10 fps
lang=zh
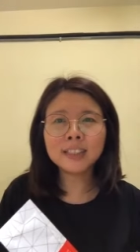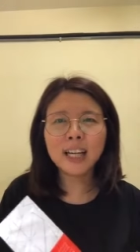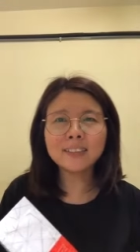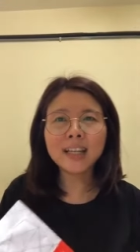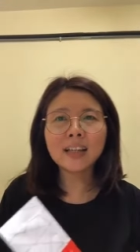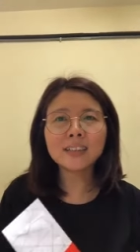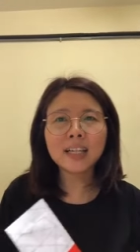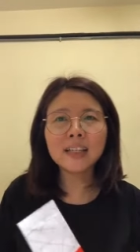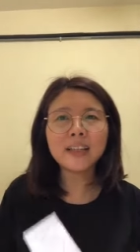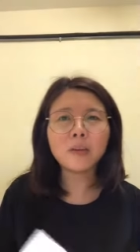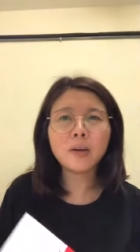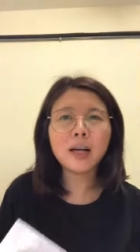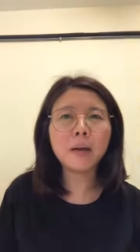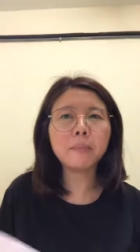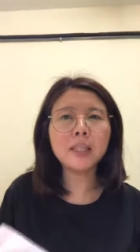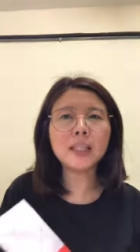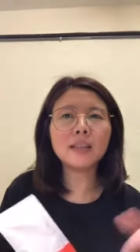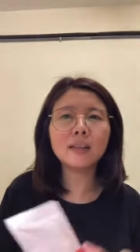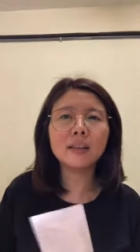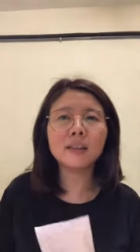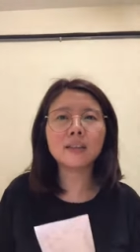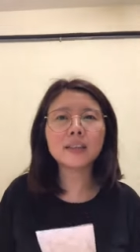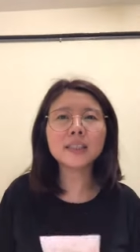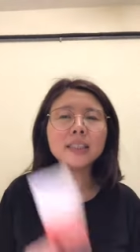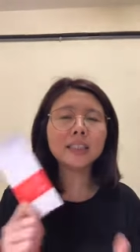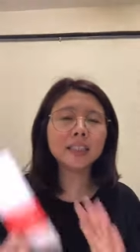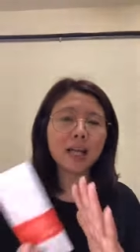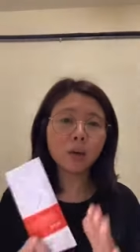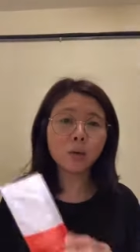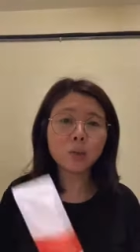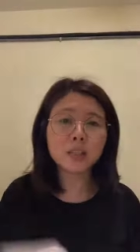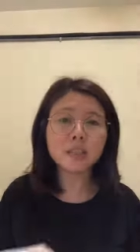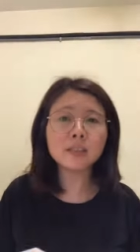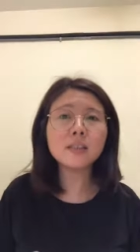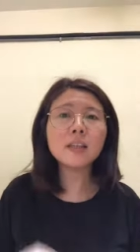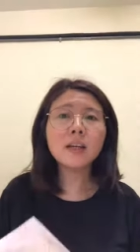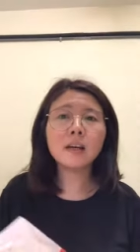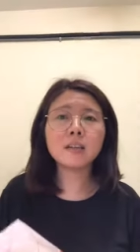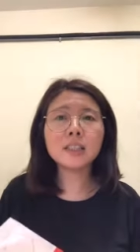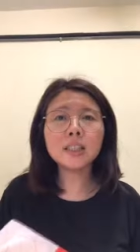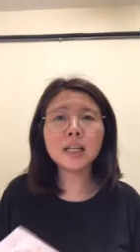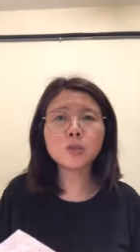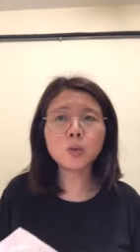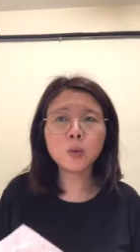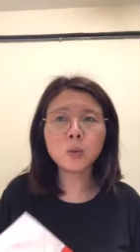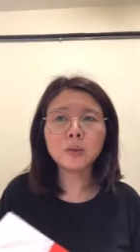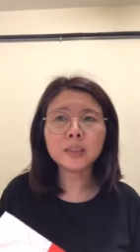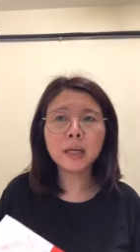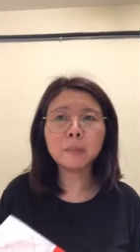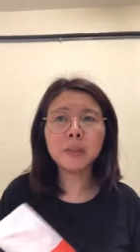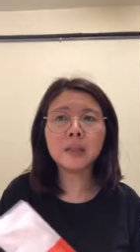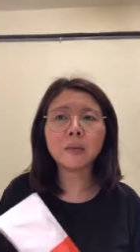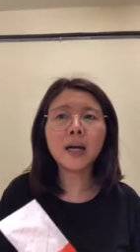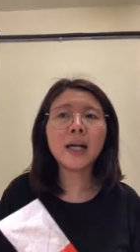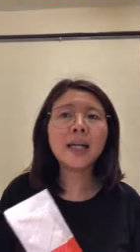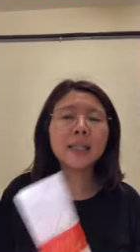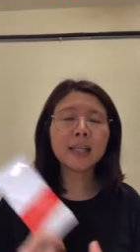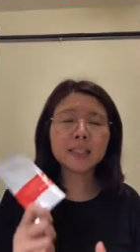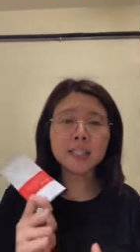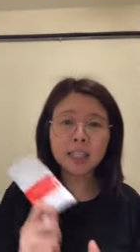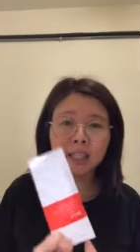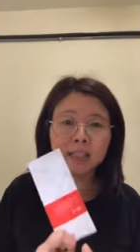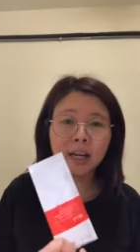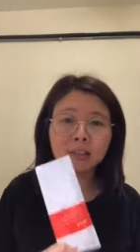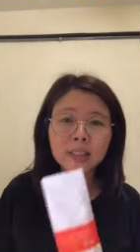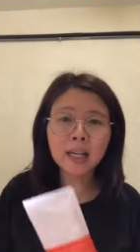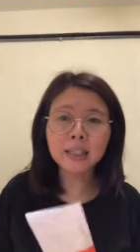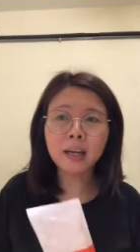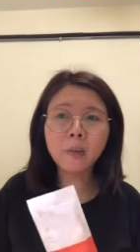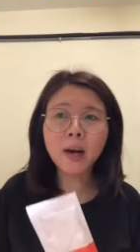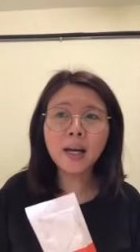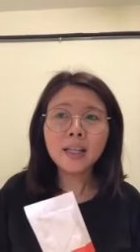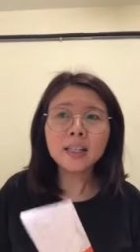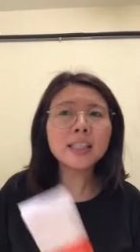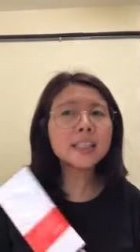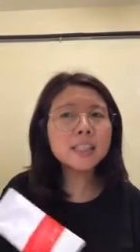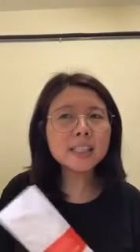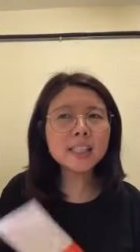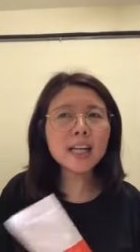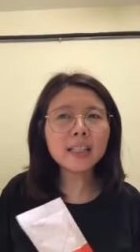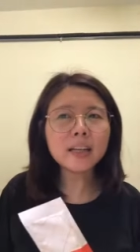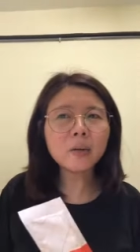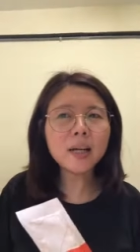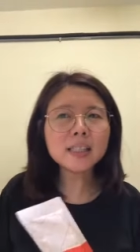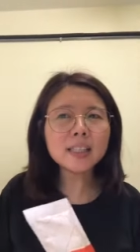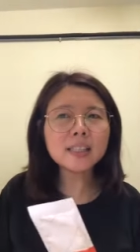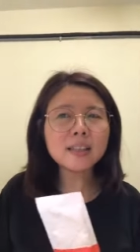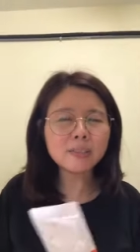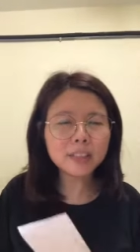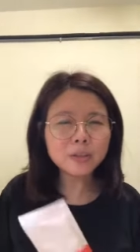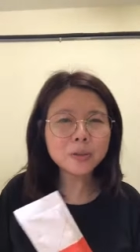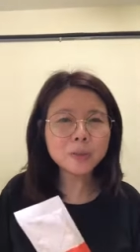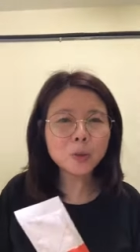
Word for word: 强大的抗氧化。它比呃跟其他果汁和其他水果相比的话，它是很高的抗氧化。那其实抗氧化剂到底